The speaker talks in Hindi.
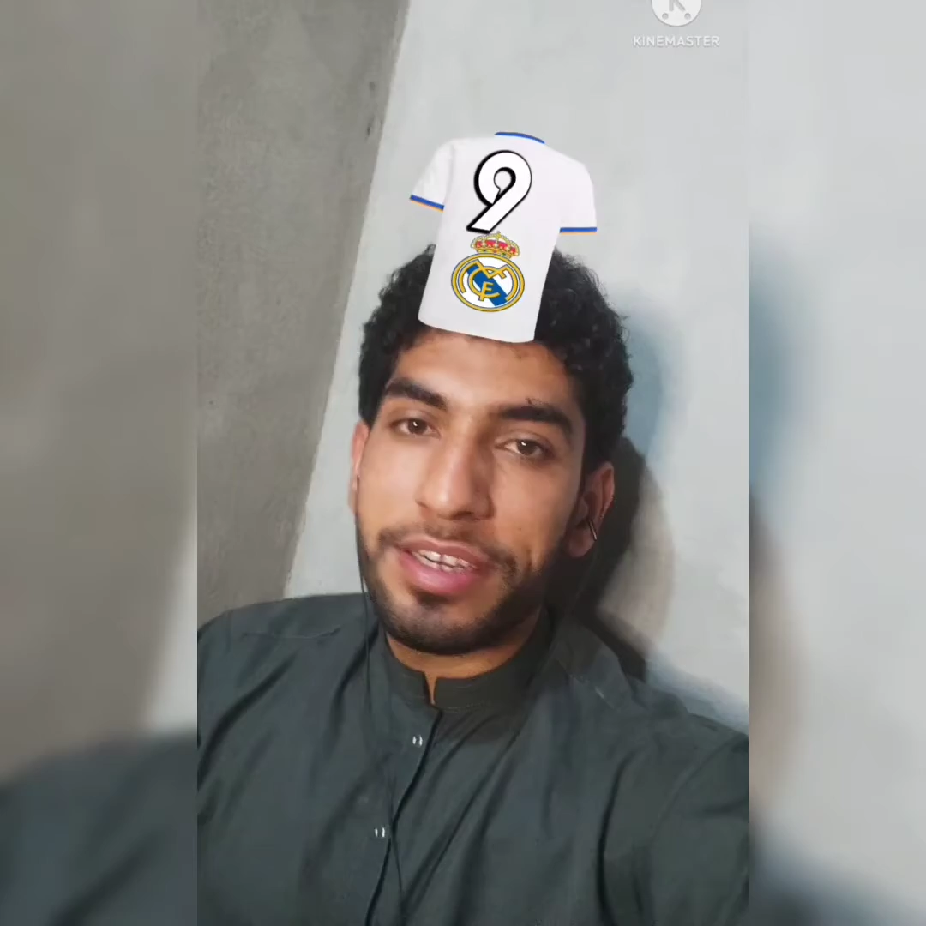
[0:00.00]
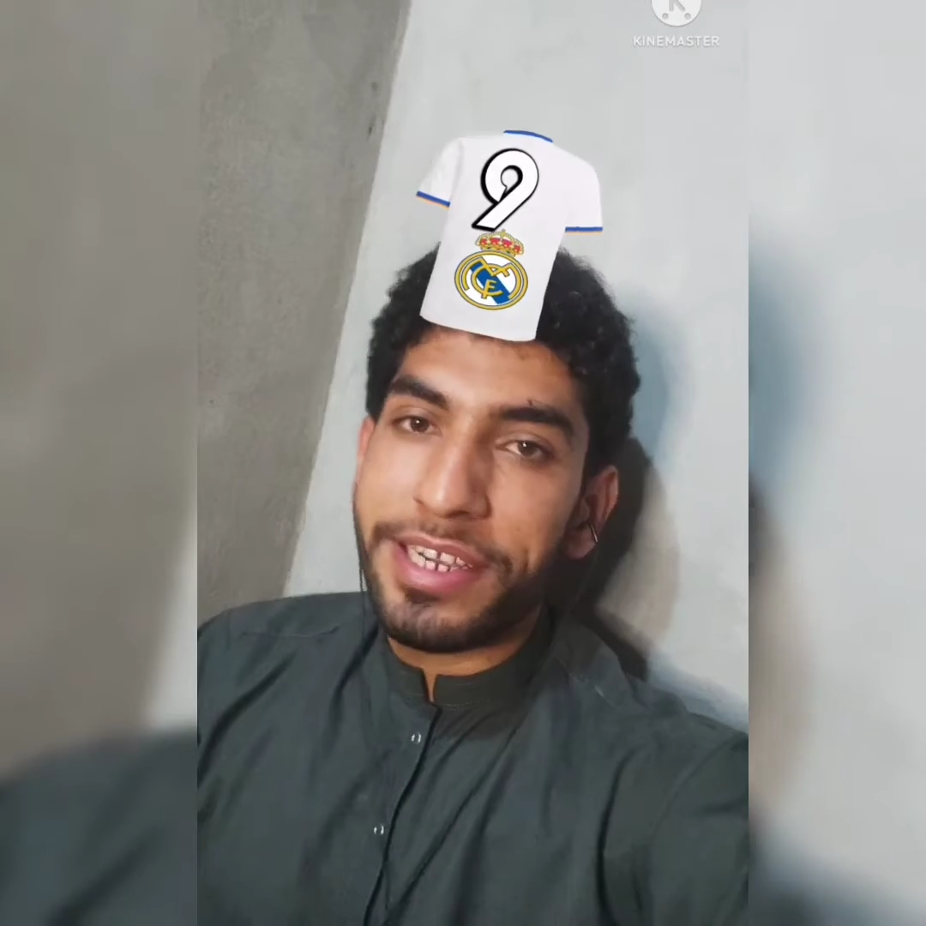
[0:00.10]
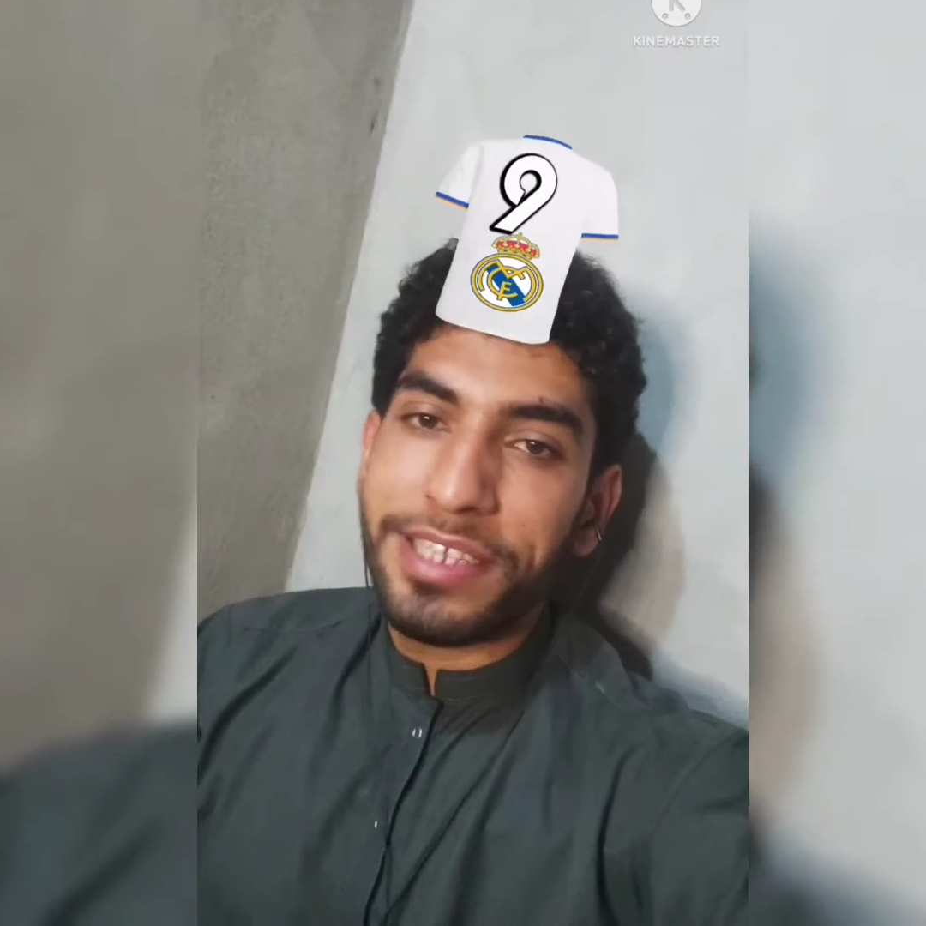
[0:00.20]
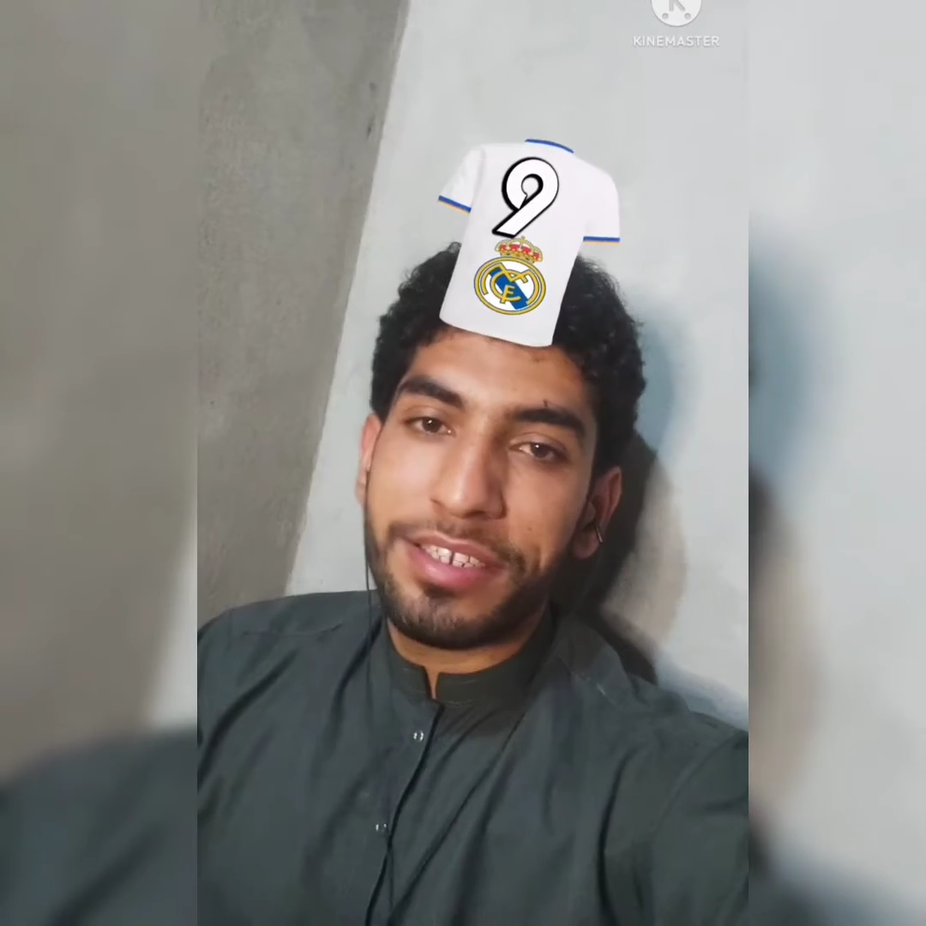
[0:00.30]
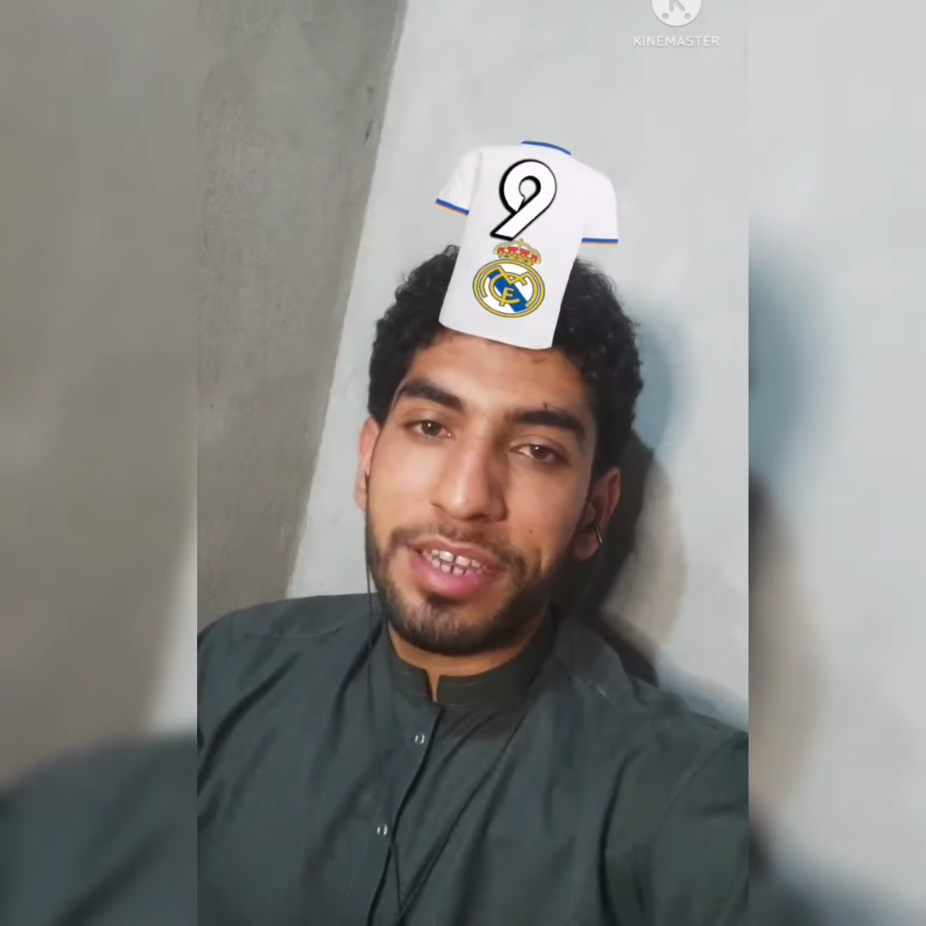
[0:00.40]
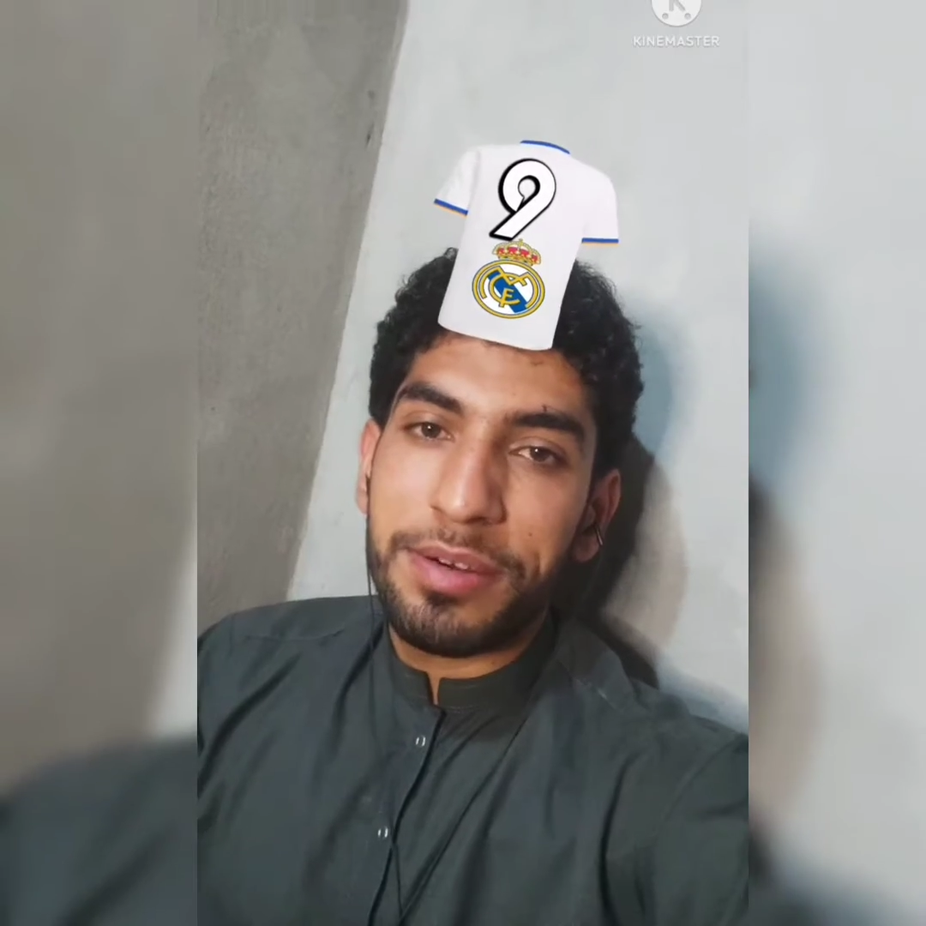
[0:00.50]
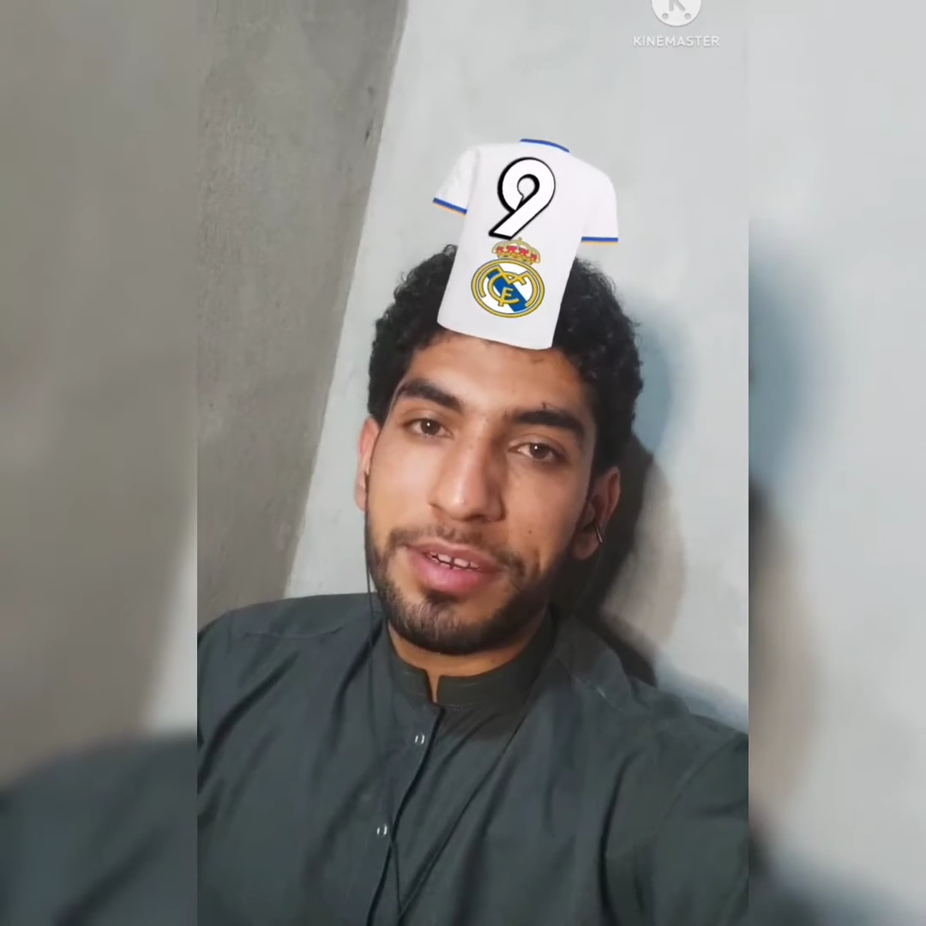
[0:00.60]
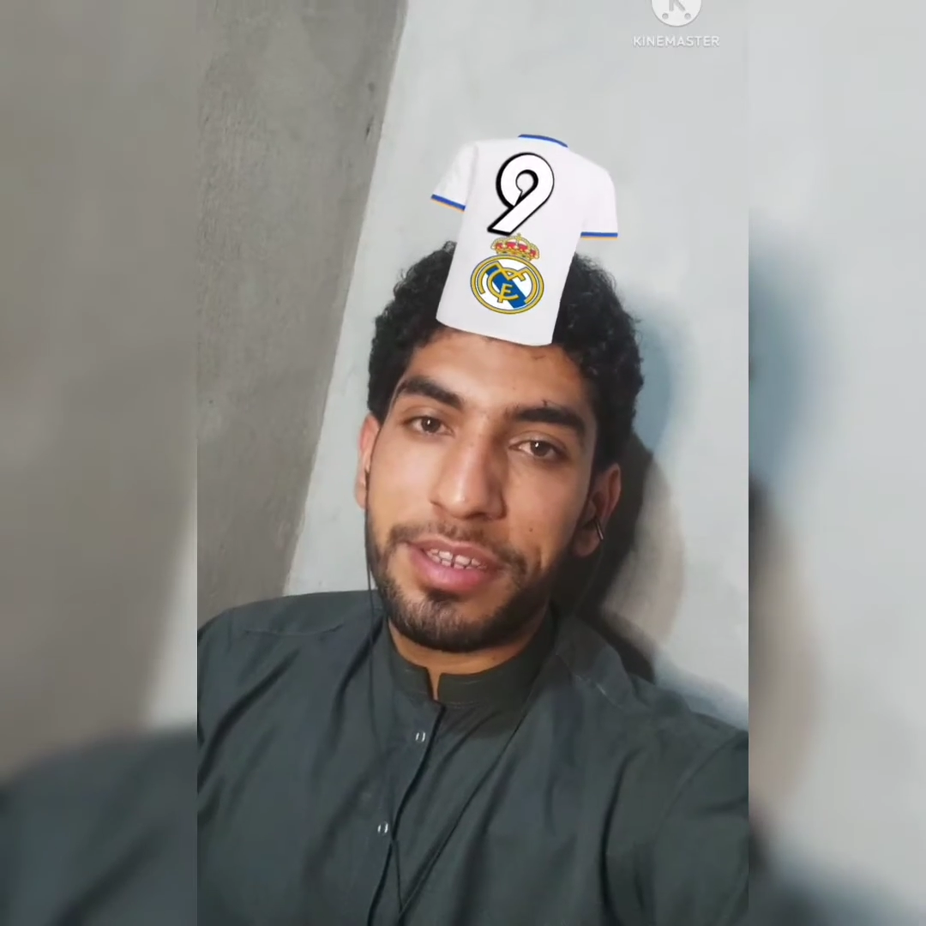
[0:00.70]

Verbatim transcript: नेक्स्ट स्टार्ट